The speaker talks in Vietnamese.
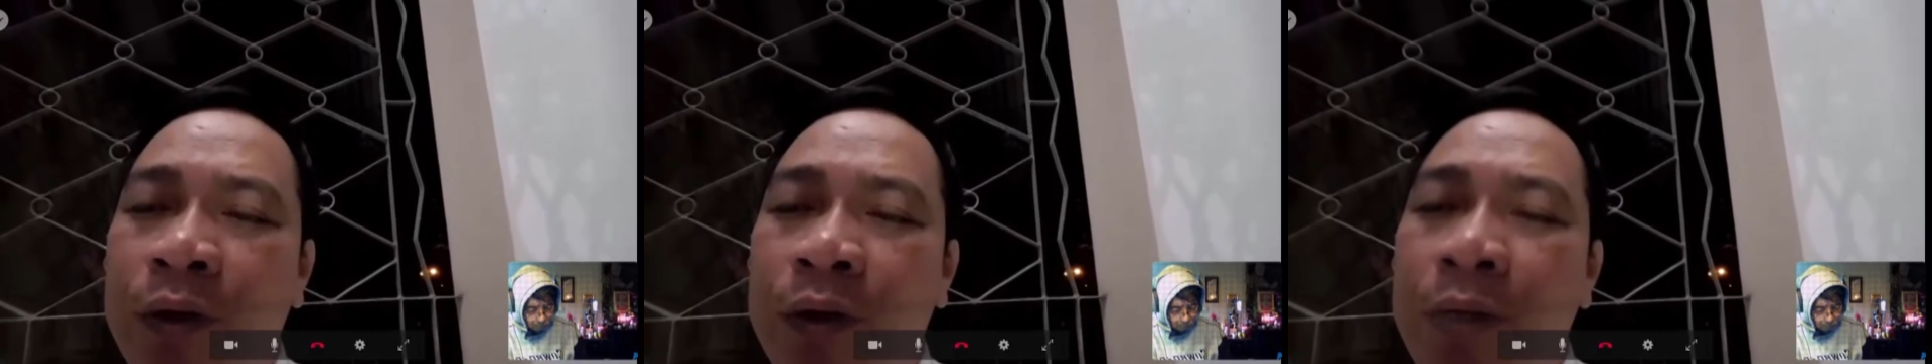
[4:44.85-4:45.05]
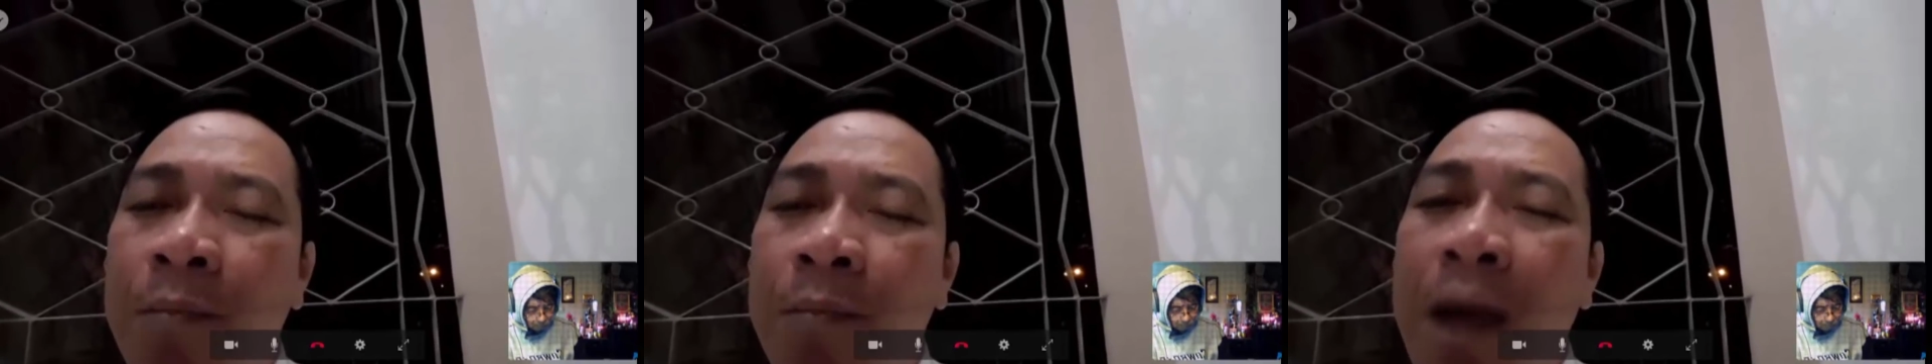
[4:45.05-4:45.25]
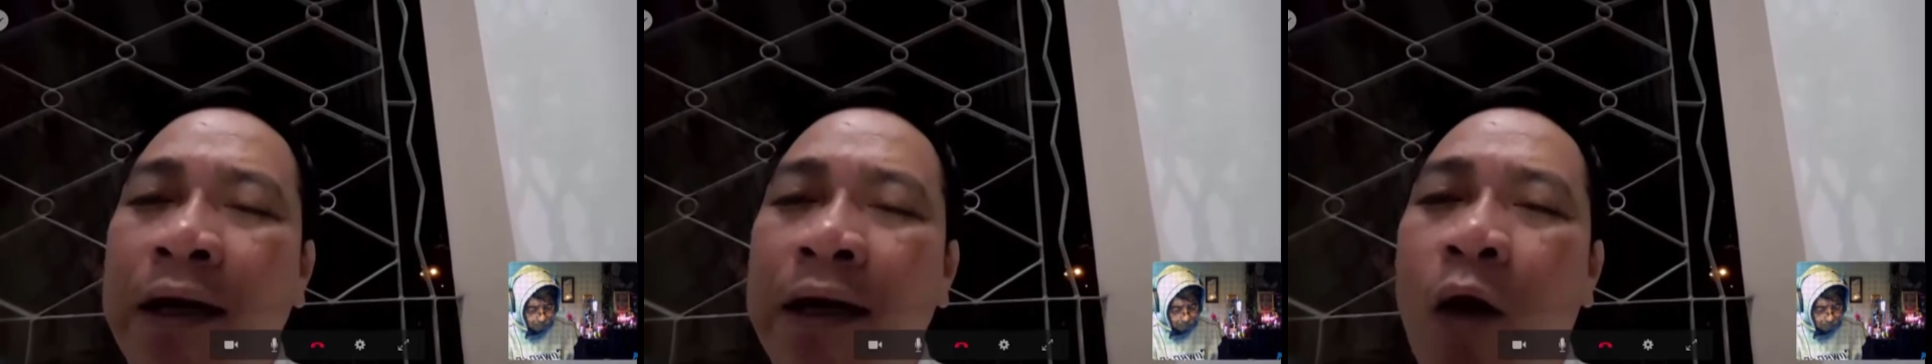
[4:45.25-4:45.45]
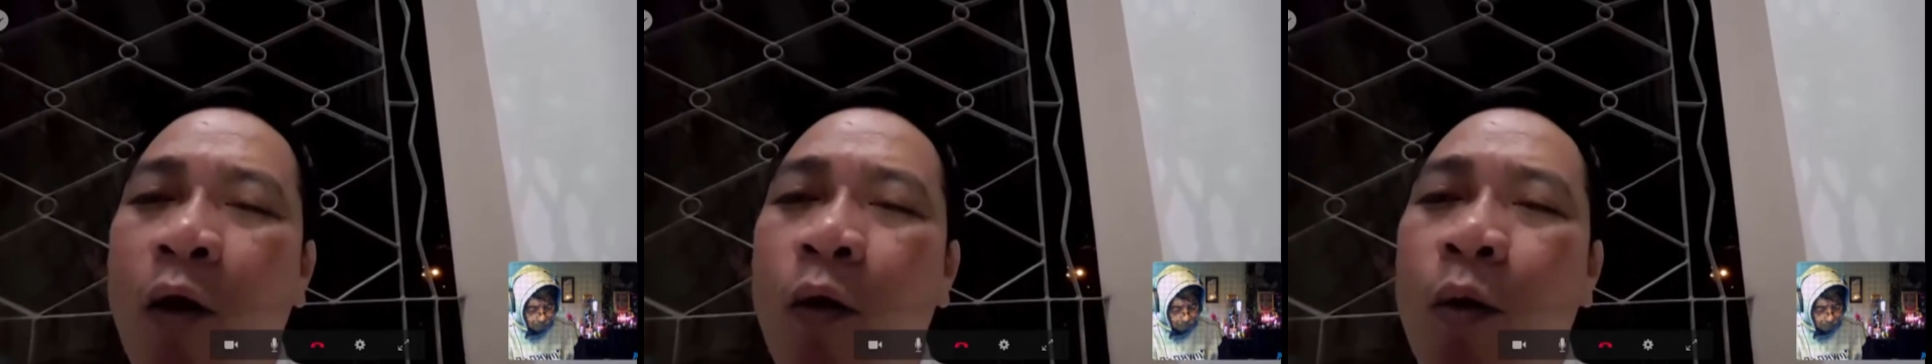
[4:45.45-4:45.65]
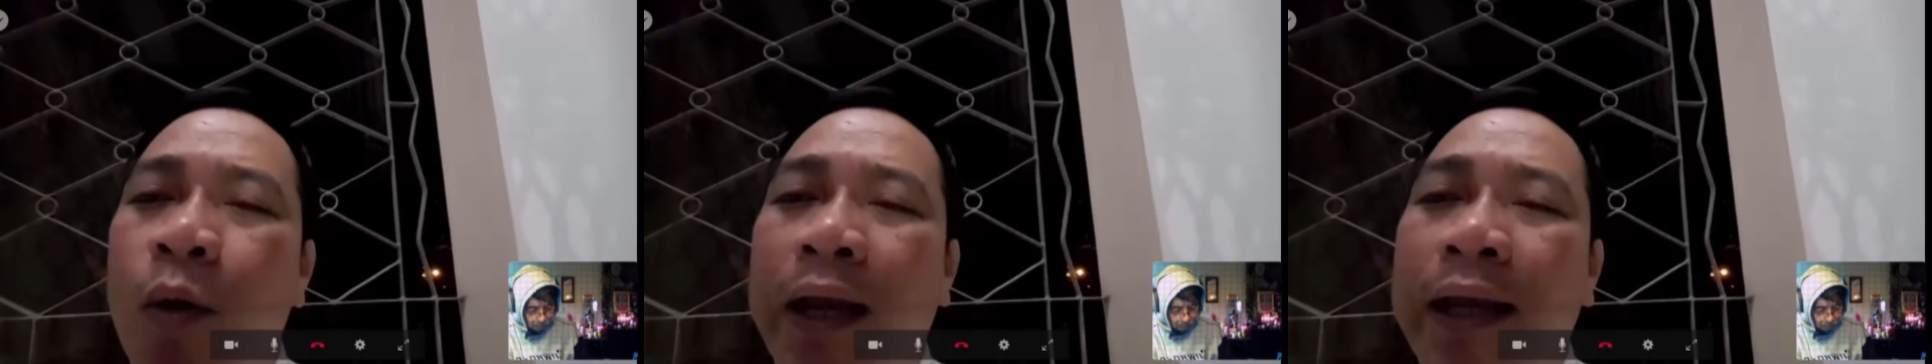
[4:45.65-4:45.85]
Ban
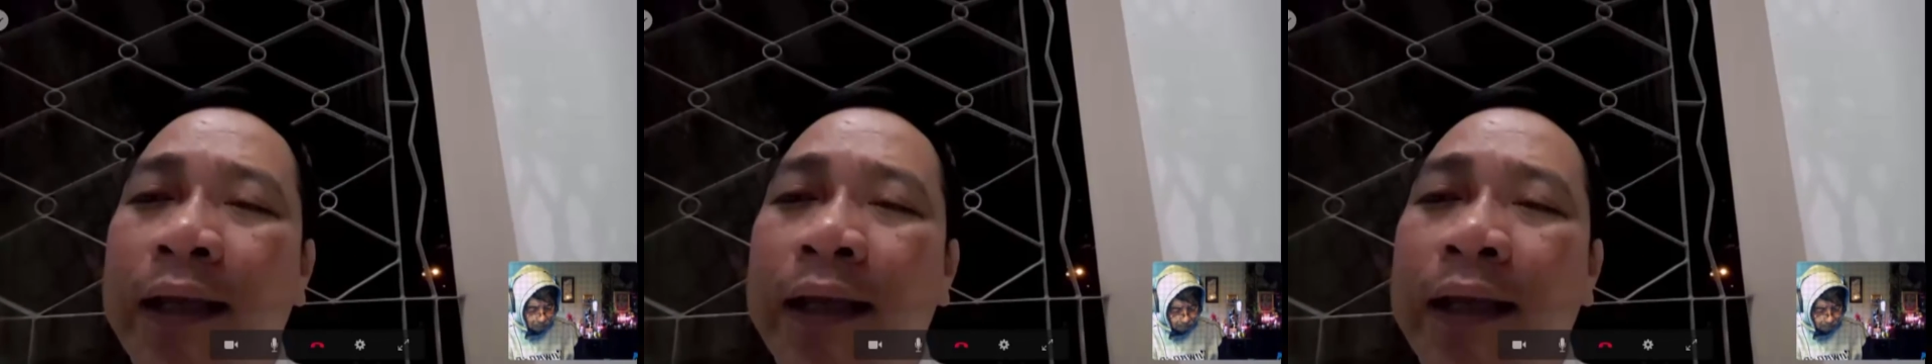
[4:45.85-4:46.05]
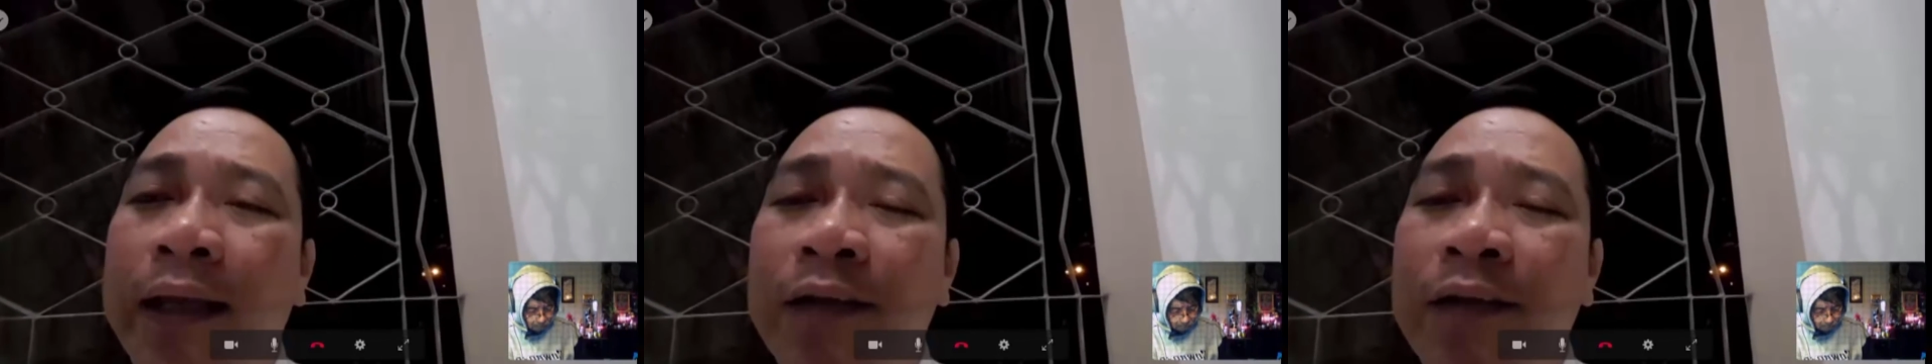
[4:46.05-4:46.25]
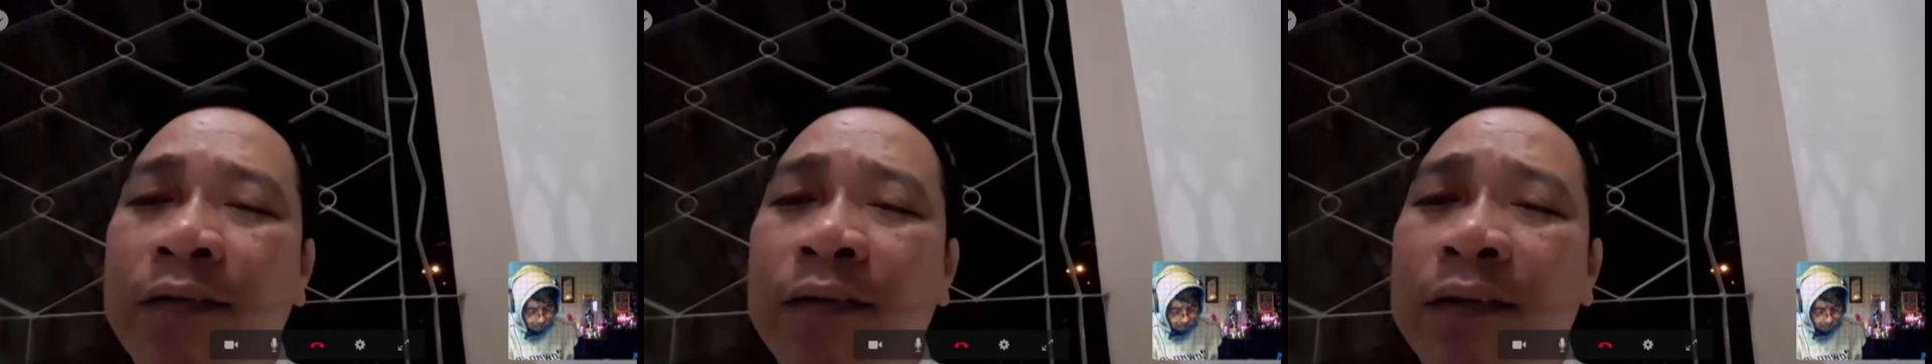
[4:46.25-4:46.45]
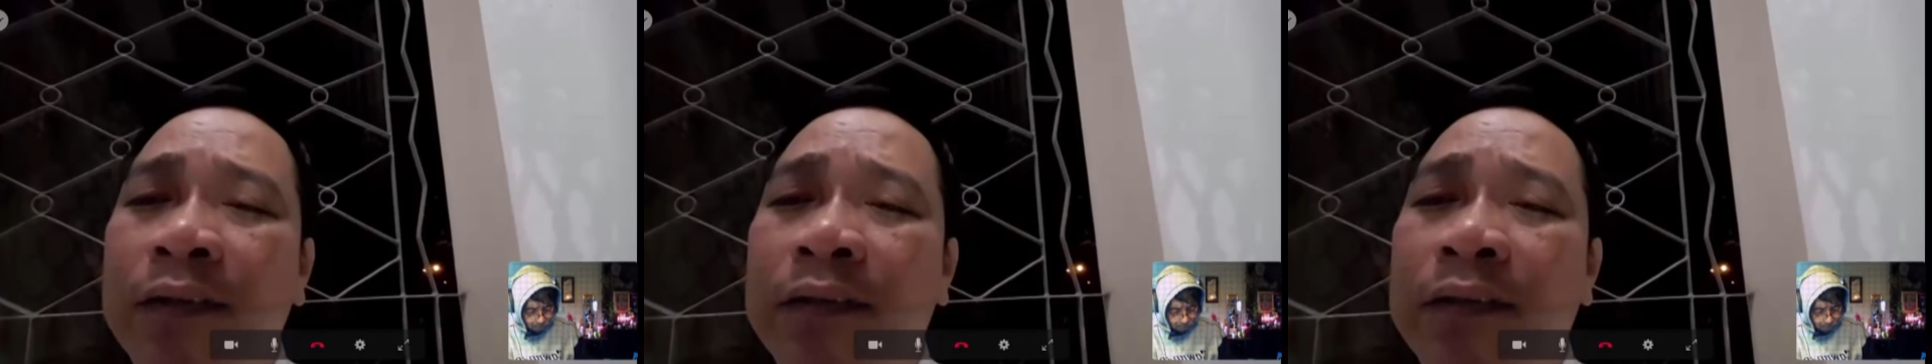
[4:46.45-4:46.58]
đầu cái tiếng